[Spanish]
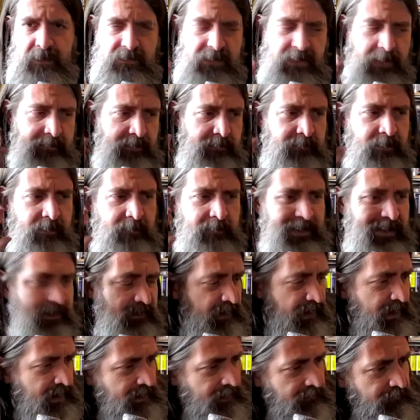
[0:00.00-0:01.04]
O sea, me,
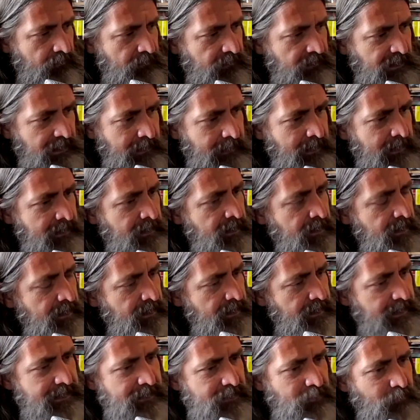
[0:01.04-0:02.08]
parecía que funcionaban
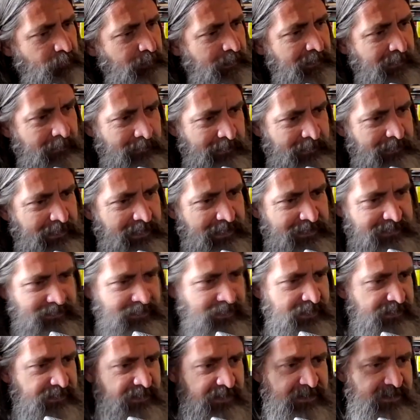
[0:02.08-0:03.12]
estupendamente las
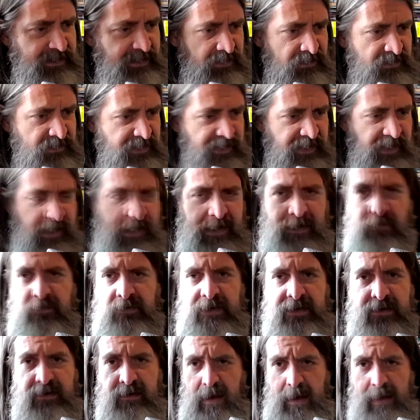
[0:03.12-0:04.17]
tres y si no se llegan a
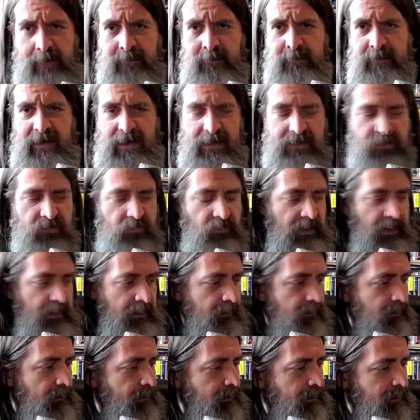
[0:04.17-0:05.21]
unir, a mí me la
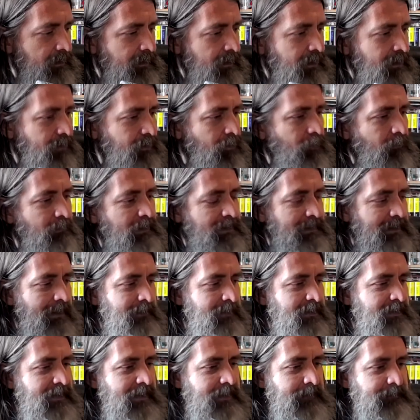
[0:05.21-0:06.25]
suda
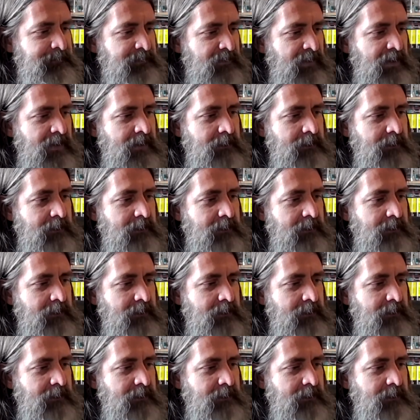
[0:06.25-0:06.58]
completamente.